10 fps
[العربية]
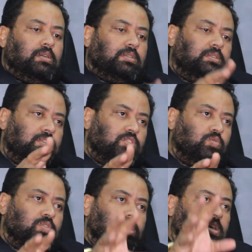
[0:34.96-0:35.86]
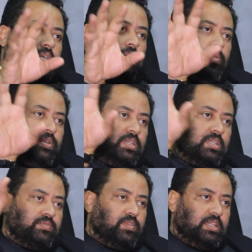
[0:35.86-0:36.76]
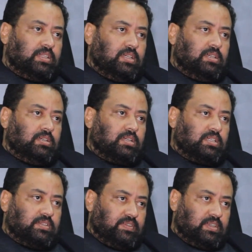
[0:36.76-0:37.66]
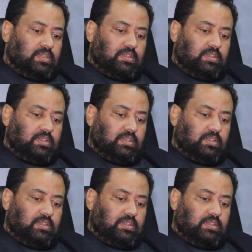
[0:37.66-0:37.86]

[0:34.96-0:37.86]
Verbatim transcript: عطني الشوكه وانا كنت في واحد كنت في